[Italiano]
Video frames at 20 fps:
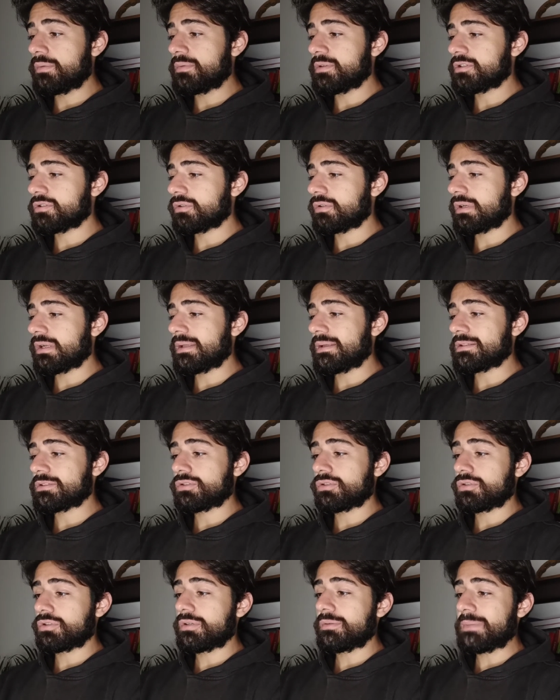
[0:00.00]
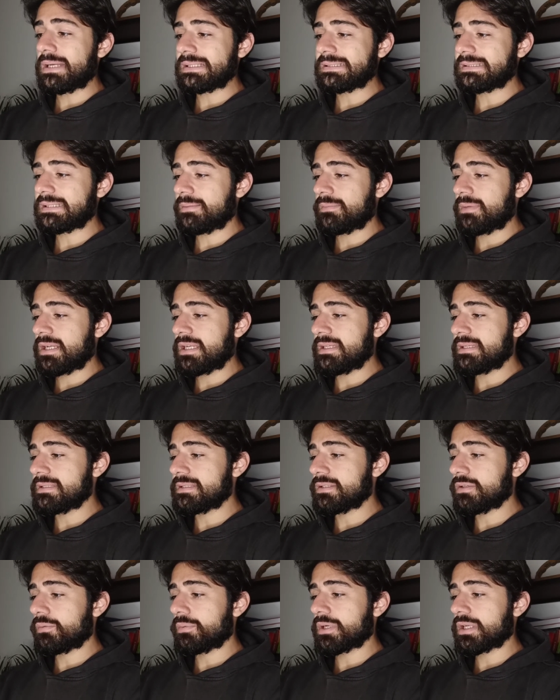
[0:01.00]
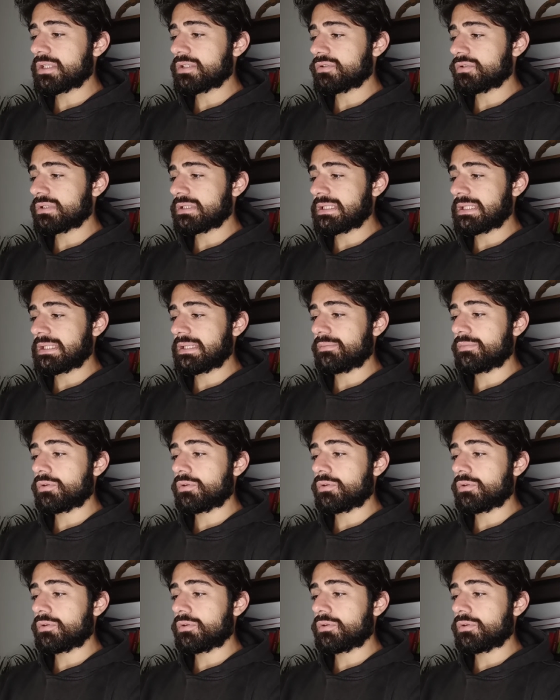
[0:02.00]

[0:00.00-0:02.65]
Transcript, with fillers: mi sono, ri- sono rimasta malissimo perché sono stata